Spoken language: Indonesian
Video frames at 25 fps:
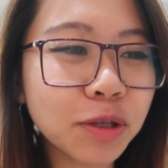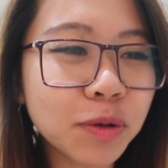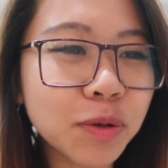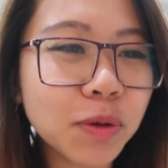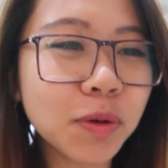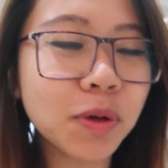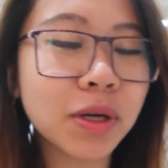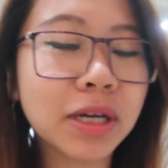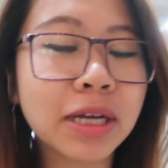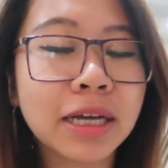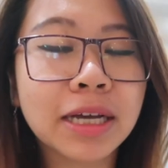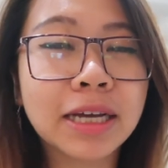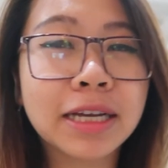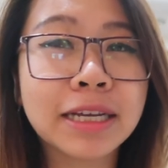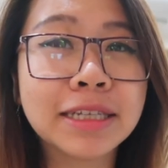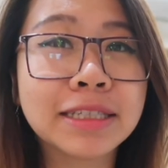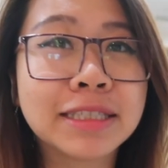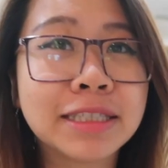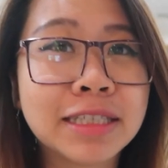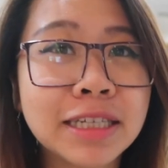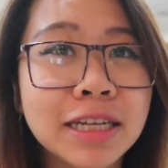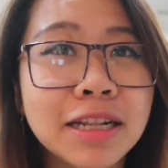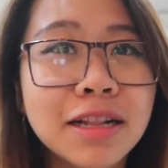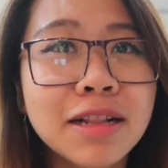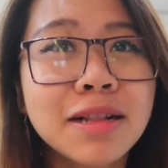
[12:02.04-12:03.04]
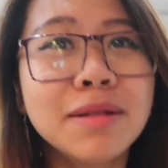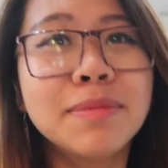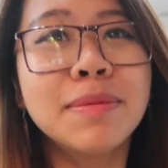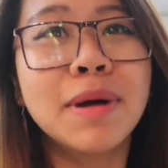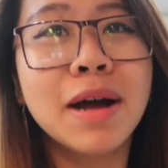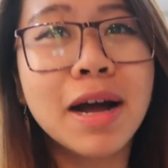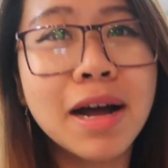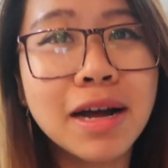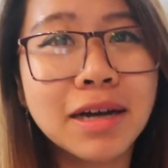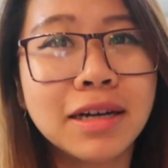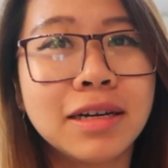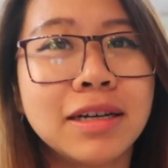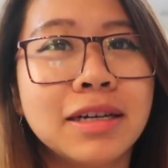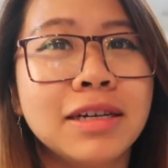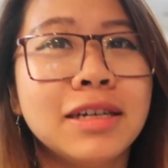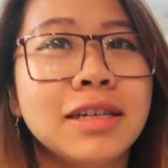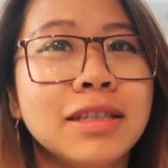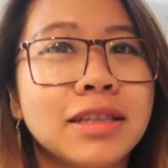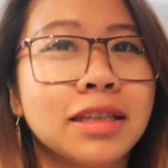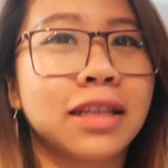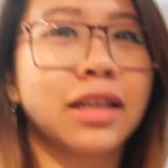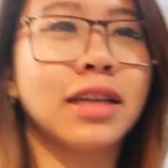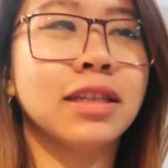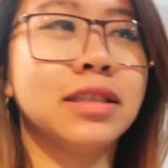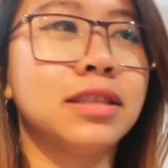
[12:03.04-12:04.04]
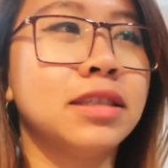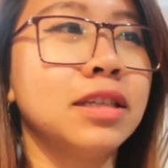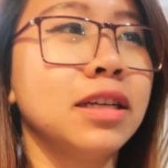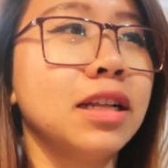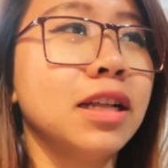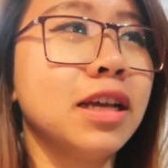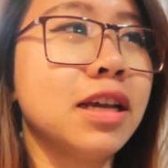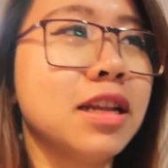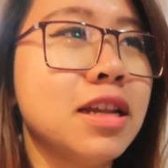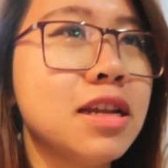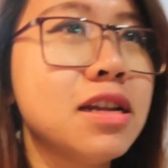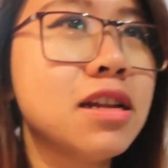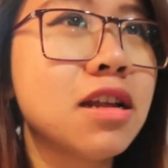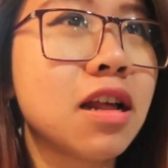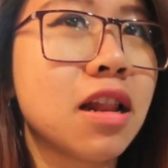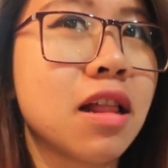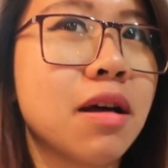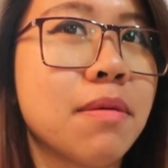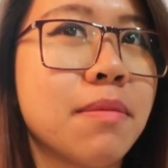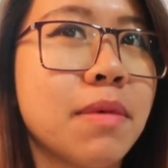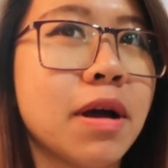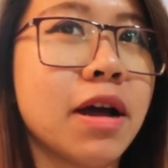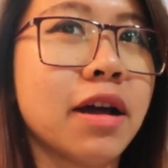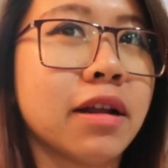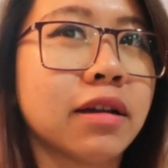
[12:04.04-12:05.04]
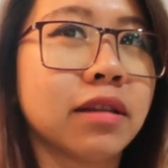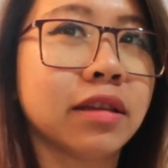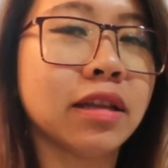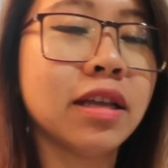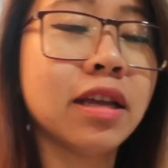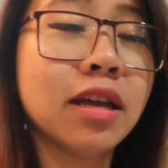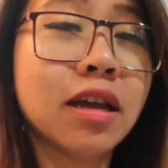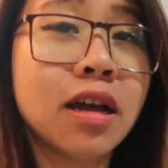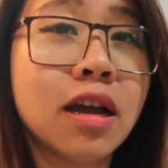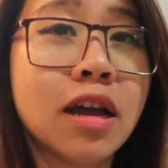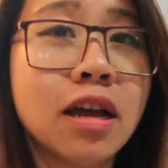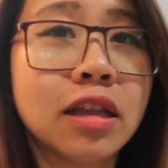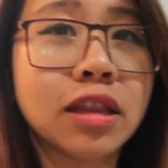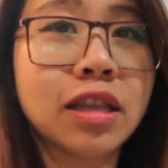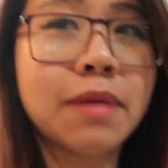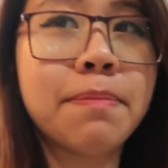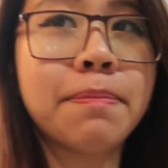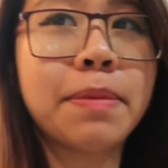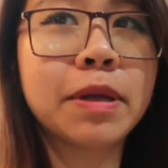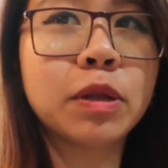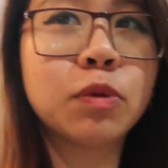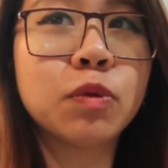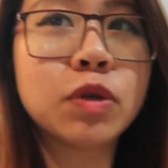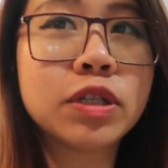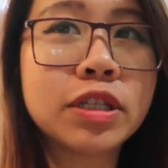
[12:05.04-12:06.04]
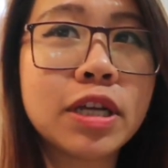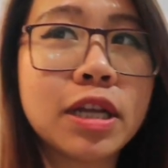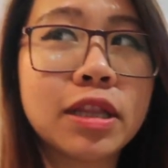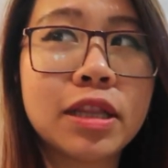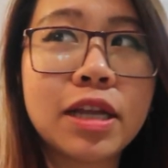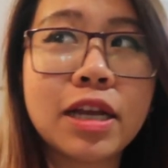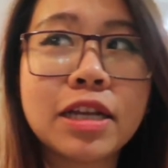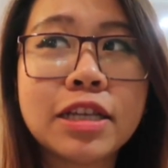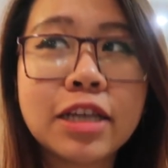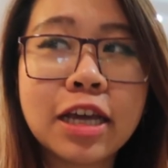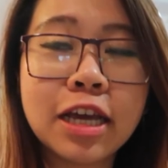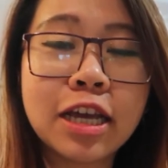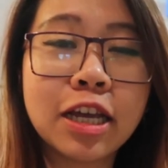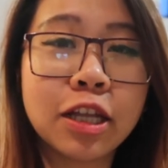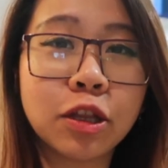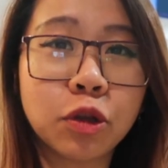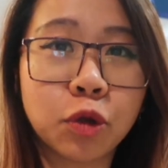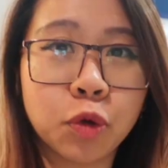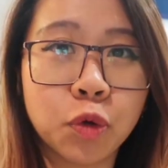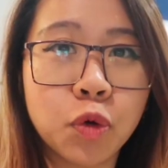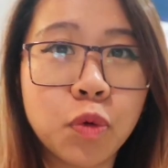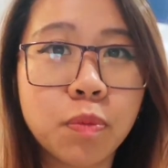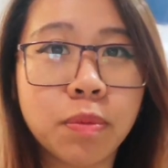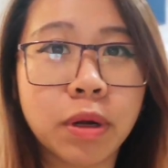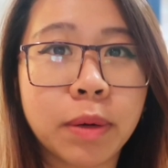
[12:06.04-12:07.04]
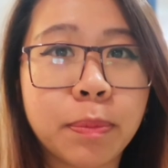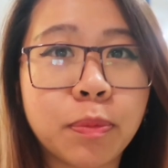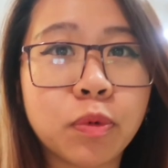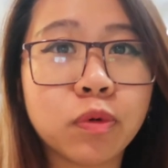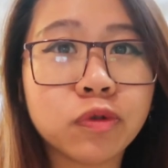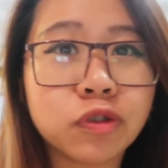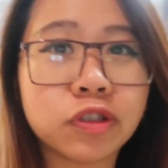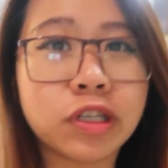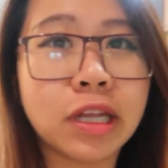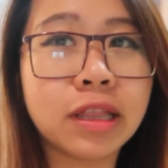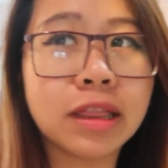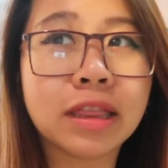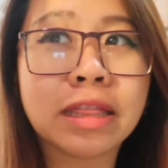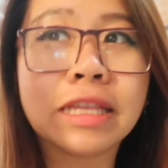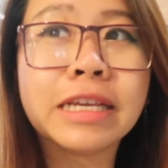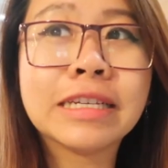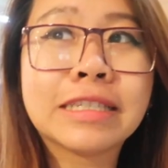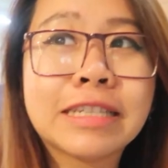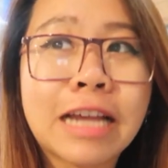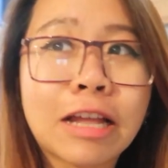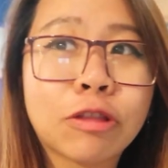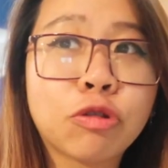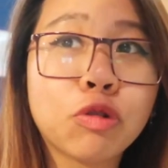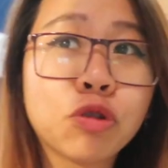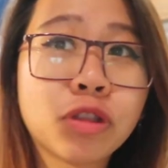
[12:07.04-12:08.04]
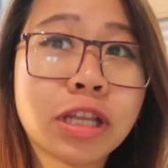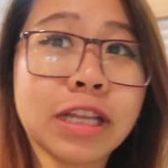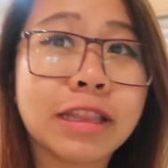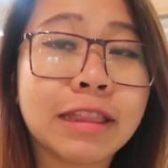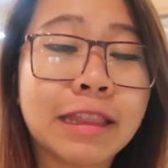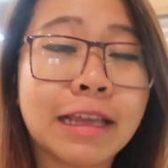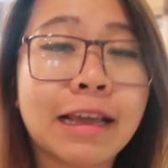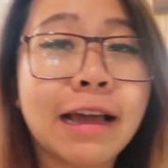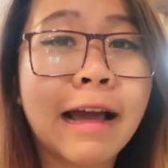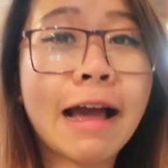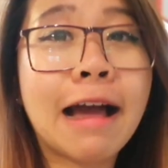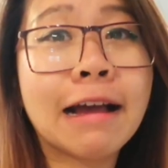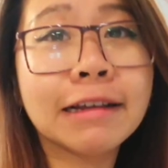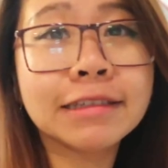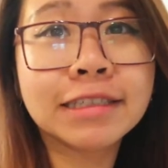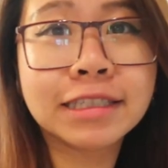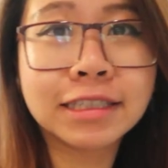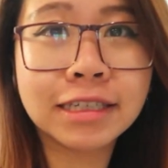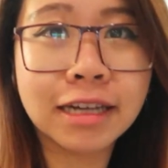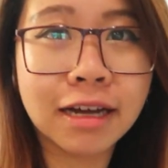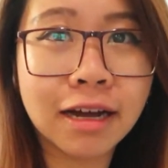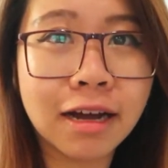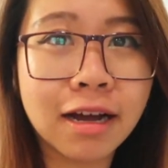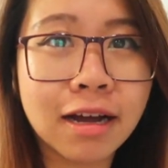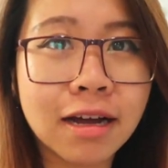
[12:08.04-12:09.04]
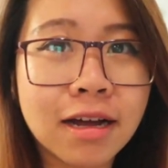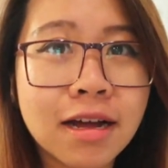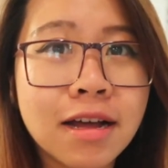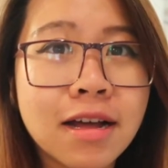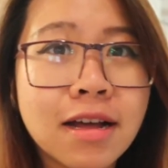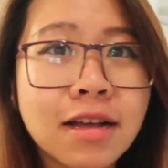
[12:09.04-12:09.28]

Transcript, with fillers: itu kecil banget kecil ini dalam arti tempat wisatanya itu berpusat di satu titik aja